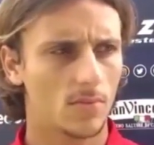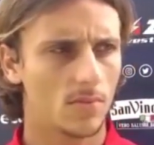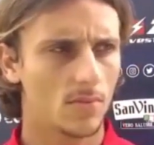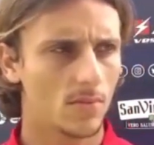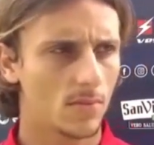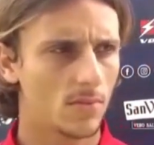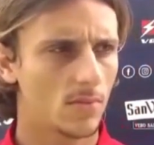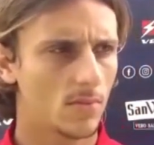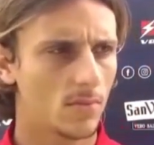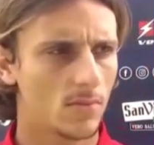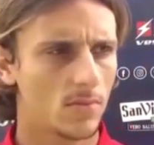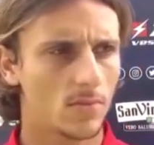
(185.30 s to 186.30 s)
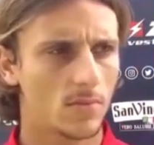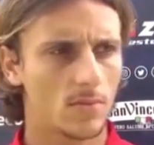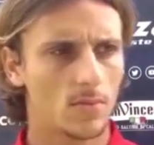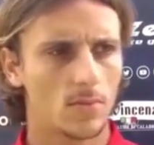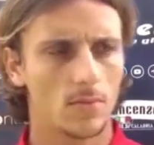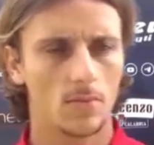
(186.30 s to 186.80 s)
che è un orario insolito per
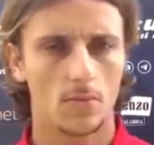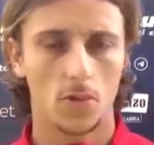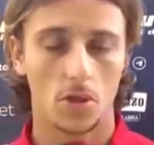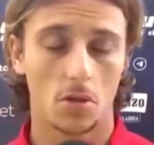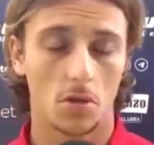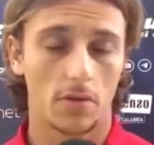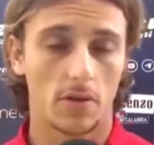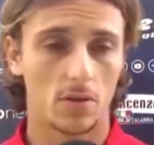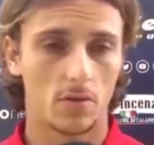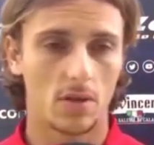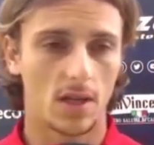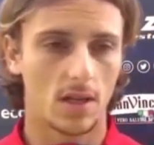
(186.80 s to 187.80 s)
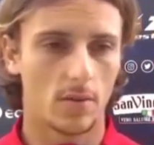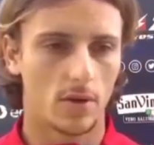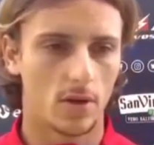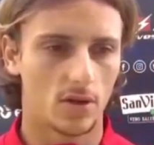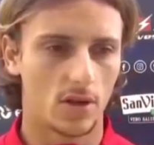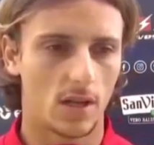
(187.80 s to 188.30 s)
voi? Sì, non deve essere un alibi,
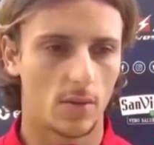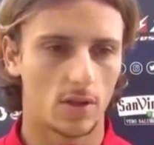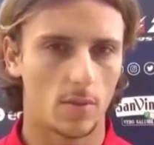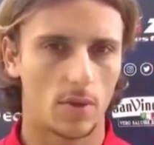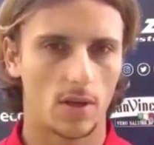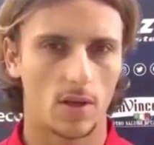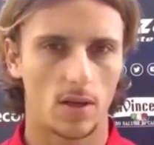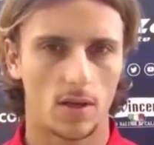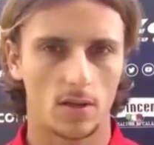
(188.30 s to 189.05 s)
noi ci alleniamo sempre,